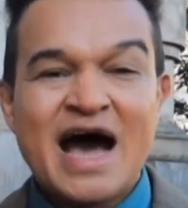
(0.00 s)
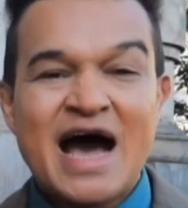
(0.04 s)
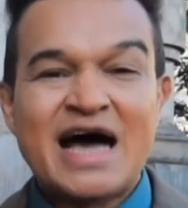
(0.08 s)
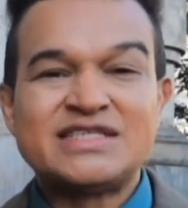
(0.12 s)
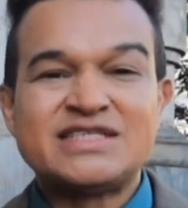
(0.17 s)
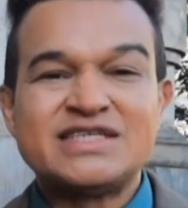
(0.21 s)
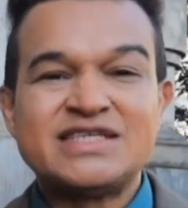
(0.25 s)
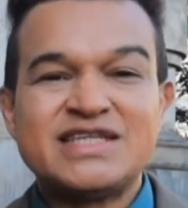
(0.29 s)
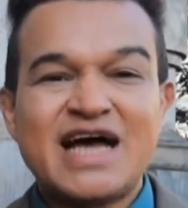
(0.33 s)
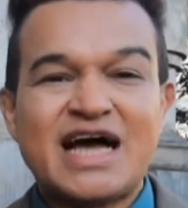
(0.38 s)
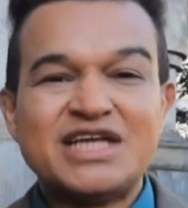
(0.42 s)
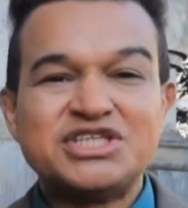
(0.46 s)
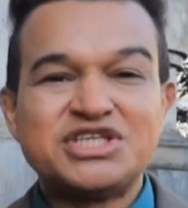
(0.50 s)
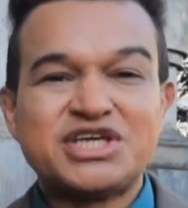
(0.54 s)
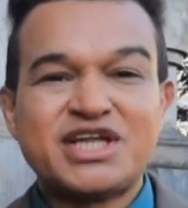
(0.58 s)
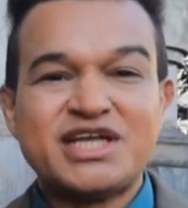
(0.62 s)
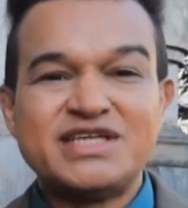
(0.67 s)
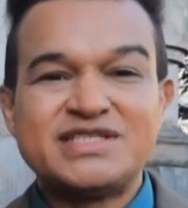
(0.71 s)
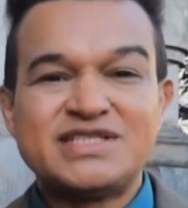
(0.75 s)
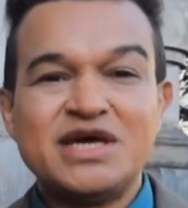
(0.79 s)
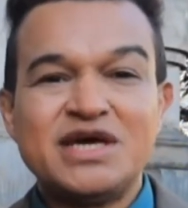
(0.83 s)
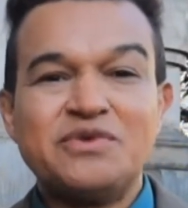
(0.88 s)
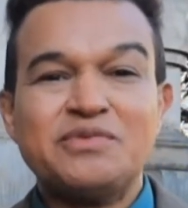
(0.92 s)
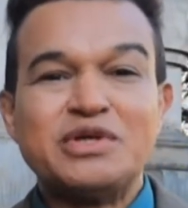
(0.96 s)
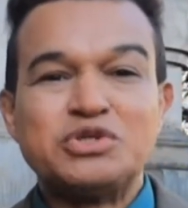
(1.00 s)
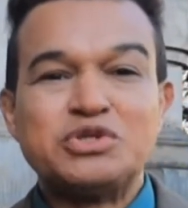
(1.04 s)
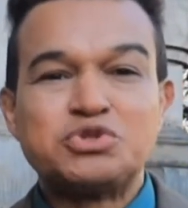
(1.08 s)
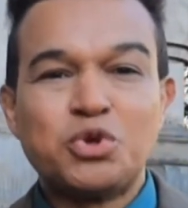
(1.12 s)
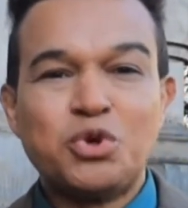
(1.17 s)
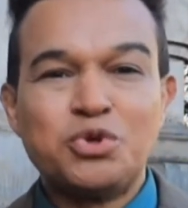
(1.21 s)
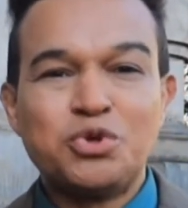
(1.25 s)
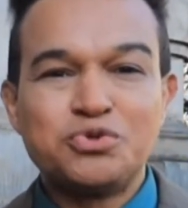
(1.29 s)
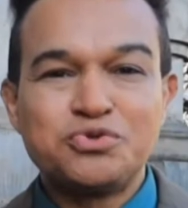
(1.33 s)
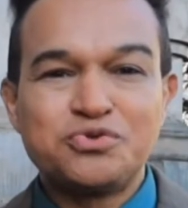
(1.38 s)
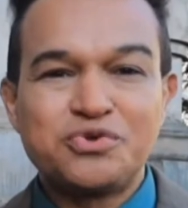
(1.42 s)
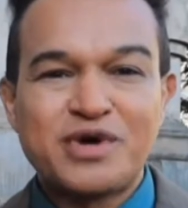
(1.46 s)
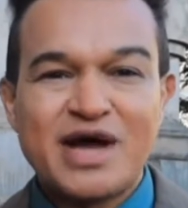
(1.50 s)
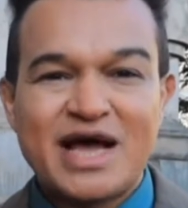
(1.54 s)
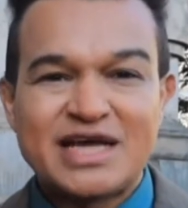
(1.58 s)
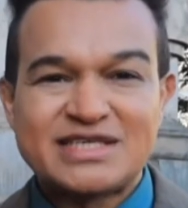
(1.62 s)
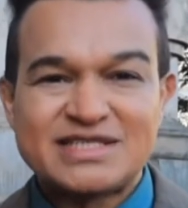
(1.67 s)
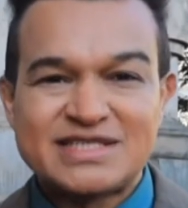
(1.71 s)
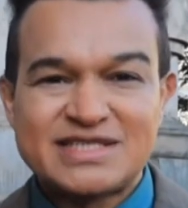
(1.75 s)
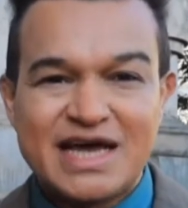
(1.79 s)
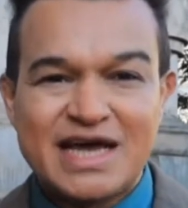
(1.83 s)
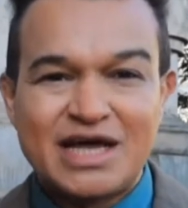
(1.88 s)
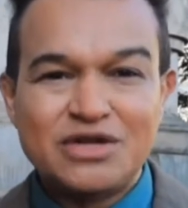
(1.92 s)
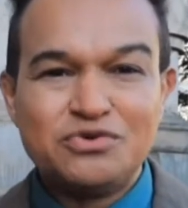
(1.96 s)
A cidade cresceu em torno do
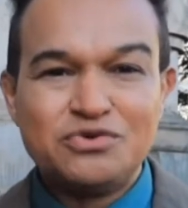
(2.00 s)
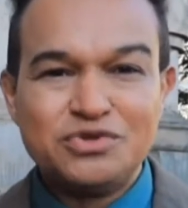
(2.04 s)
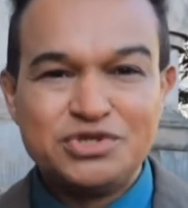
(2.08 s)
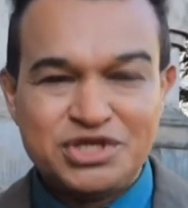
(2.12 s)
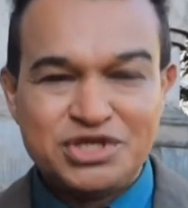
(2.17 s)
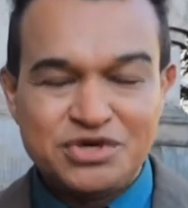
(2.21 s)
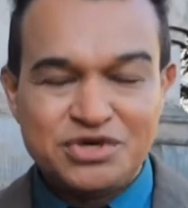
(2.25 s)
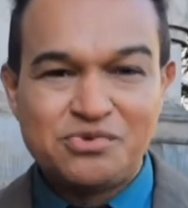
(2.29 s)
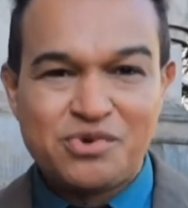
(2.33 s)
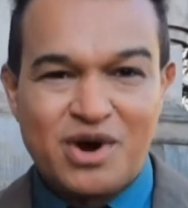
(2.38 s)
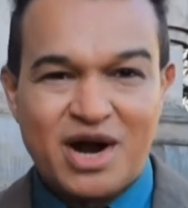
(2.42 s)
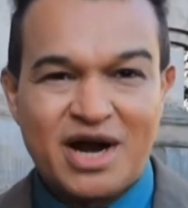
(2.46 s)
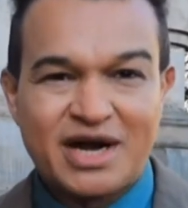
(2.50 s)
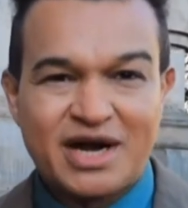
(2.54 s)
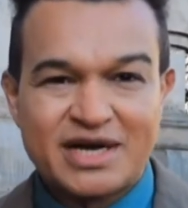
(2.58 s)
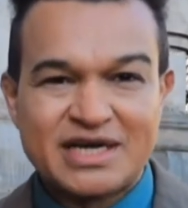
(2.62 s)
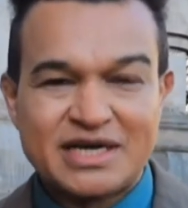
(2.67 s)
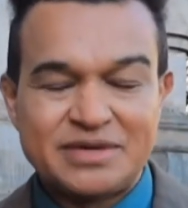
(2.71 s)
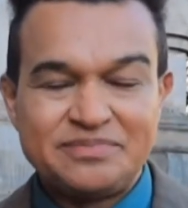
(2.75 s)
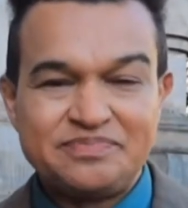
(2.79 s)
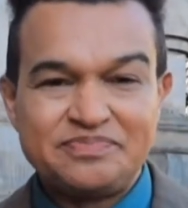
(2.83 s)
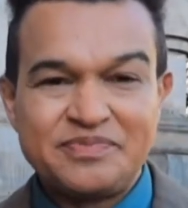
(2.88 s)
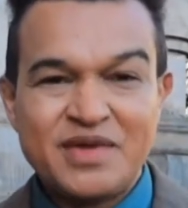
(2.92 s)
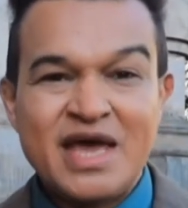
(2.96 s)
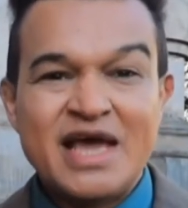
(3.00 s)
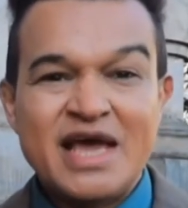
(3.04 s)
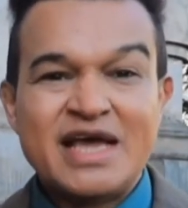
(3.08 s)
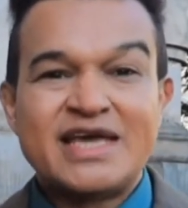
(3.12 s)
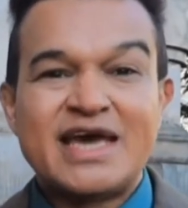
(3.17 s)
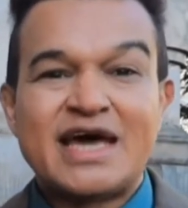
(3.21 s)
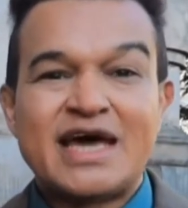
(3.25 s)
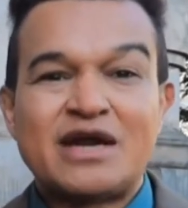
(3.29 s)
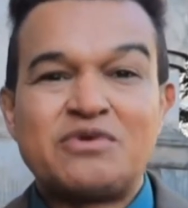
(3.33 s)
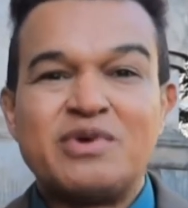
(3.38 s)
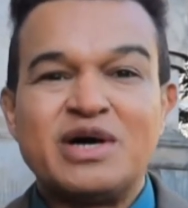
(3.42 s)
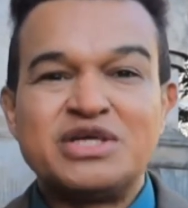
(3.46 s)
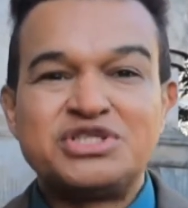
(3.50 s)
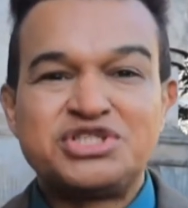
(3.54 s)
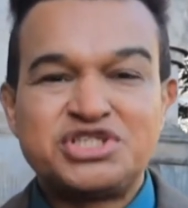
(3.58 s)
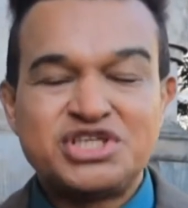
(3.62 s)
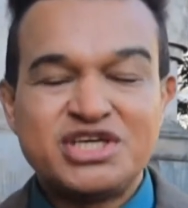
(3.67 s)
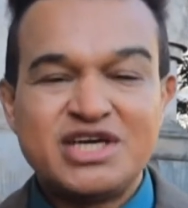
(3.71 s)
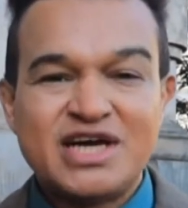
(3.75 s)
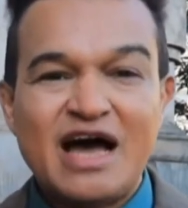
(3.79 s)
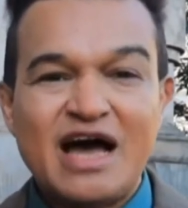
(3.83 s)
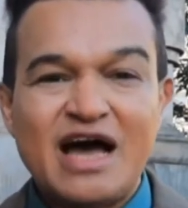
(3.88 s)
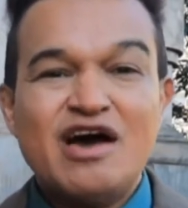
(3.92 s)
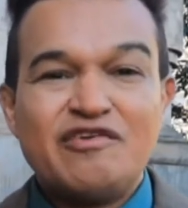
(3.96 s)
castelo Newark que era uma
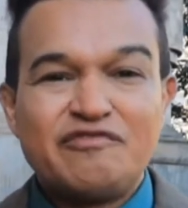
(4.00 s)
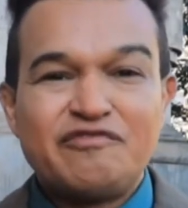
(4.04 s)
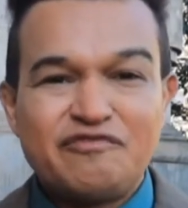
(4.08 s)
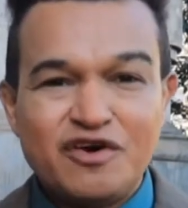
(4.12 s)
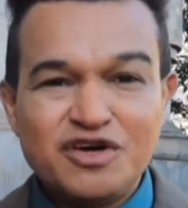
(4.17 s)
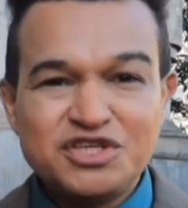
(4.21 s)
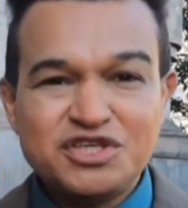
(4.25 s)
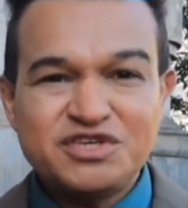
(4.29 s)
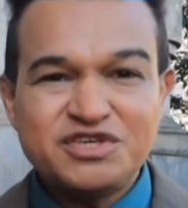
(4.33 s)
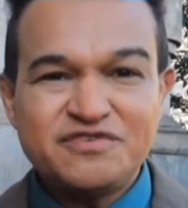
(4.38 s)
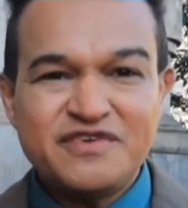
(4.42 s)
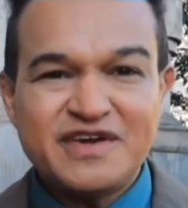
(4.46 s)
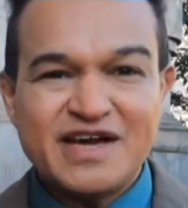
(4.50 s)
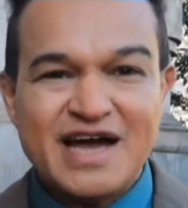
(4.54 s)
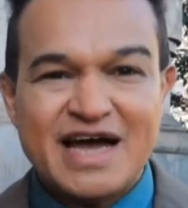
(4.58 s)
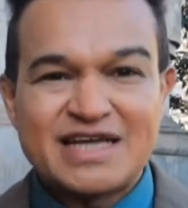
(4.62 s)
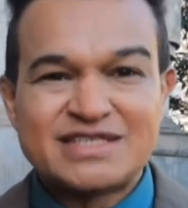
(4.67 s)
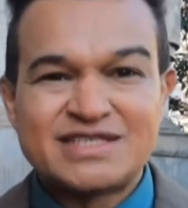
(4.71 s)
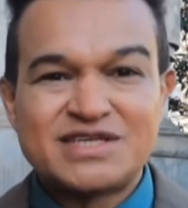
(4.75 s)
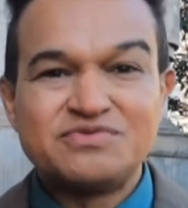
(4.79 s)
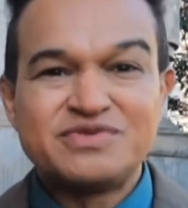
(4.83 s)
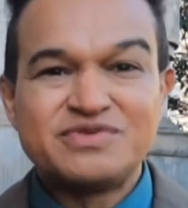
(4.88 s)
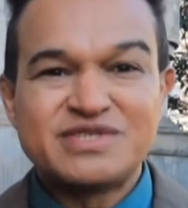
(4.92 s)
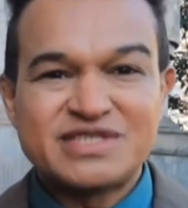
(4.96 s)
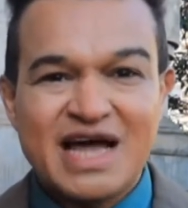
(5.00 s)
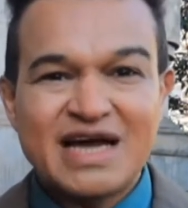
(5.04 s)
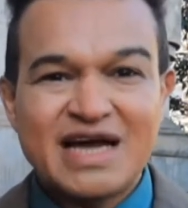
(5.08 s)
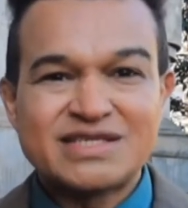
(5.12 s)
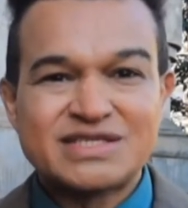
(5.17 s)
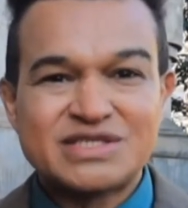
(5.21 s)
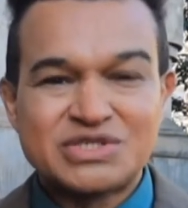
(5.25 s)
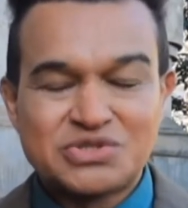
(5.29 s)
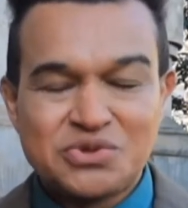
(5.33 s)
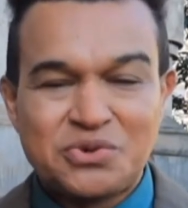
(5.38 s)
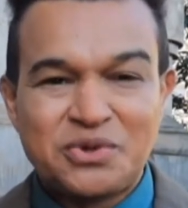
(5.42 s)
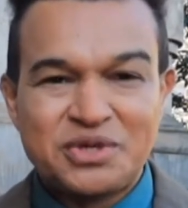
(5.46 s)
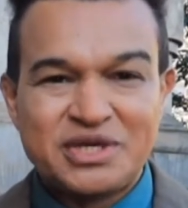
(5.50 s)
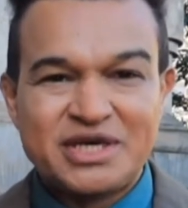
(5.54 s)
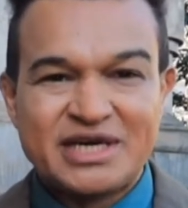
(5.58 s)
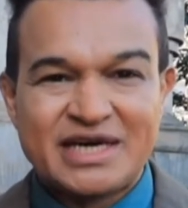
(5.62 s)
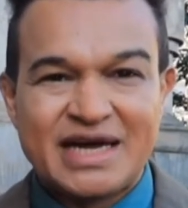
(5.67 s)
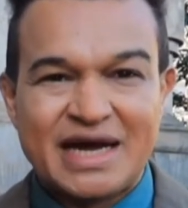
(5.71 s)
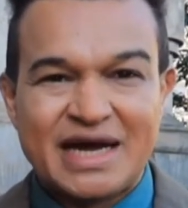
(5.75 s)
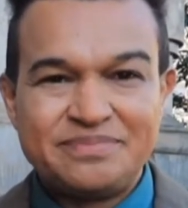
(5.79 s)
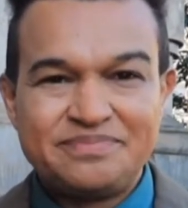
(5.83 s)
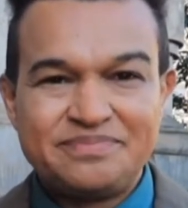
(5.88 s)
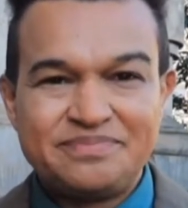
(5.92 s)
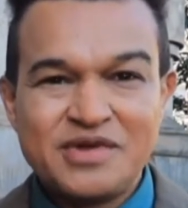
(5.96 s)
antiga fortificação
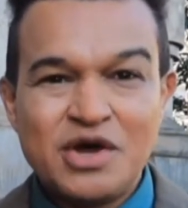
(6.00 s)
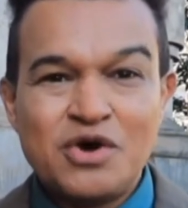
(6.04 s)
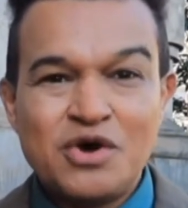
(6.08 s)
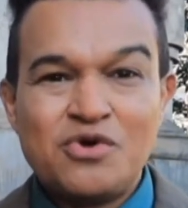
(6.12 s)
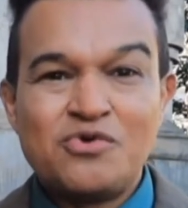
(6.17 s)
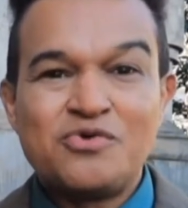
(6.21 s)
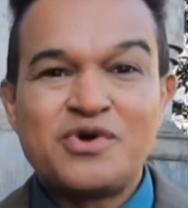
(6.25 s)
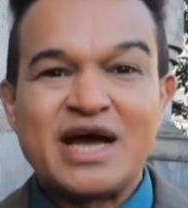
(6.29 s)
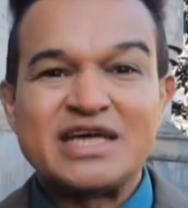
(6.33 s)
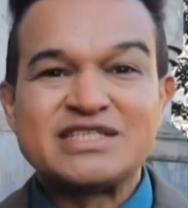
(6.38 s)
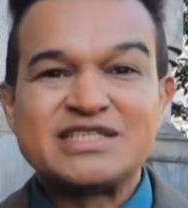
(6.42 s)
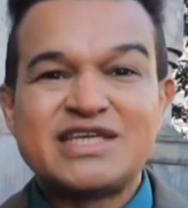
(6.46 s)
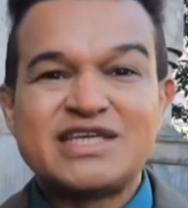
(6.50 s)
saxônica. O